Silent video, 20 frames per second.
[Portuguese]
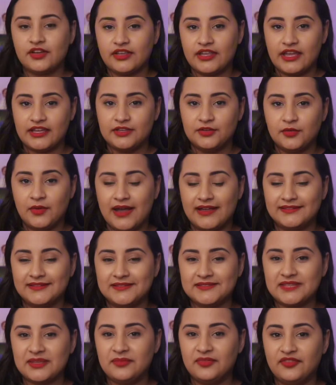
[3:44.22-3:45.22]
que aí o
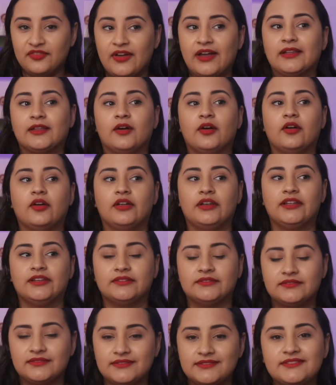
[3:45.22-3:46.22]
Adam sempre fala:
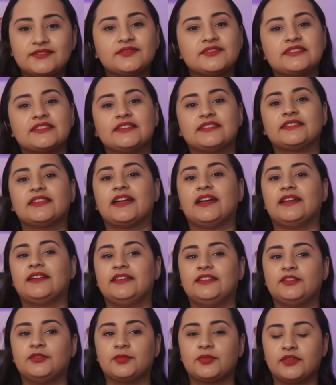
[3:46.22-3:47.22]
olha, se você tá
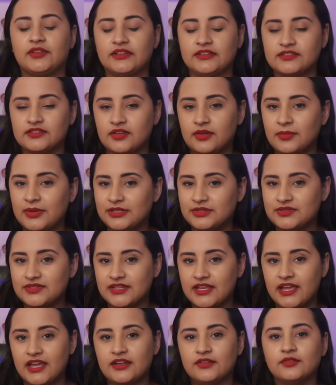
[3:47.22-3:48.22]
indo para um relacionamento
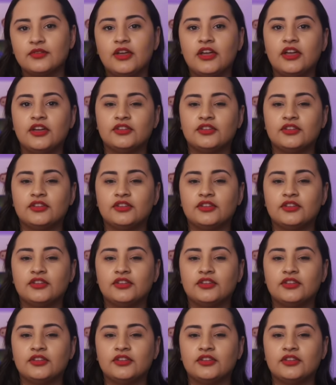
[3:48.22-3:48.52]
sério,